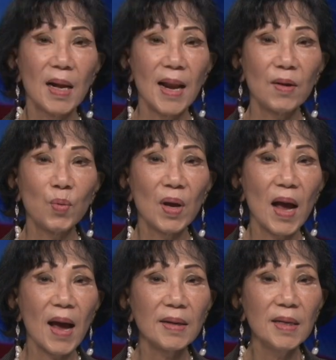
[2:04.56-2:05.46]
là quyền
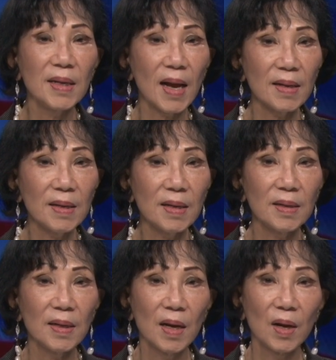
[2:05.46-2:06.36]
an ninh cá nhân,
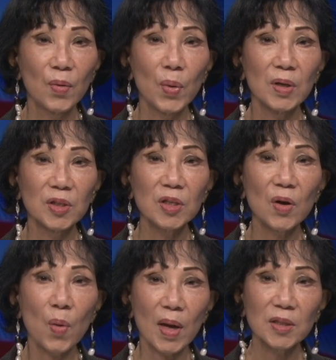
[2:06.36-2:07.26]
quyền sức
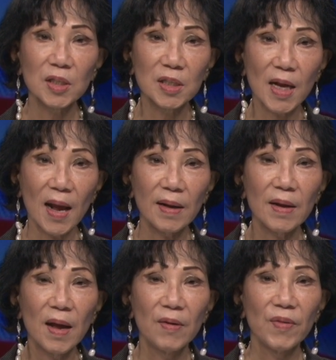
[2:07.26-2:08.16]
khỏe sinh sản
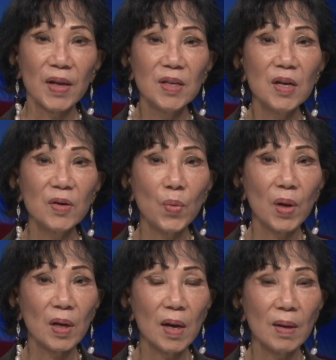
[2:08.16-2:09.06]
và nhân
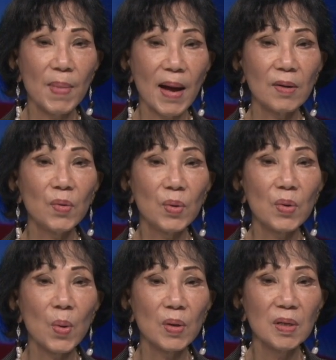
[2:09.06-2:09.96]
quyền cơ bản của
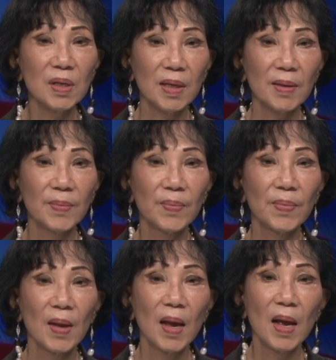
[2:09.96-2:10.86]
con người.
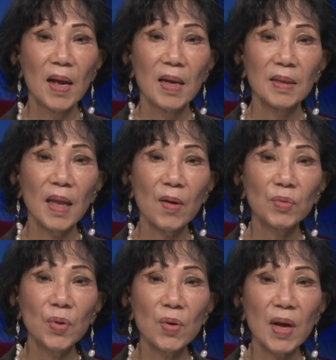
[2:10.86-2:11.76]
Theo
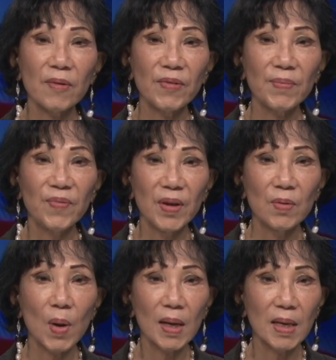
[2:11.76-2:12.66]
tối cao pháp viện
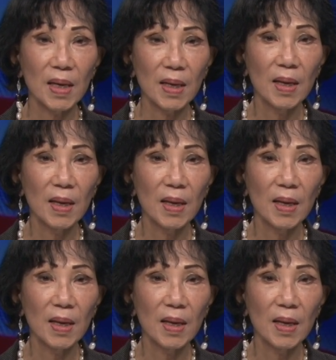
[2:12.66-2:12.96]
Hoa Kỳ,